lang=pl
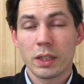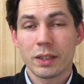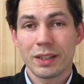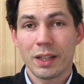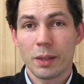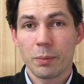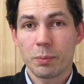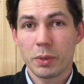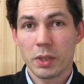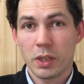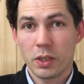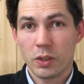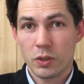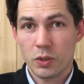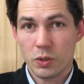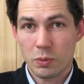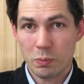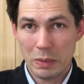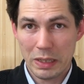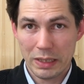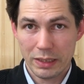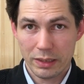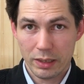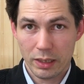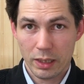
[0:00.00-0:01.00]
na 5
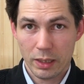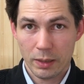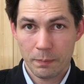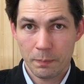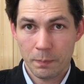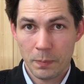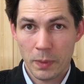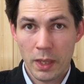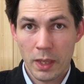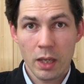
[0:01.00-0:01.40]
metra.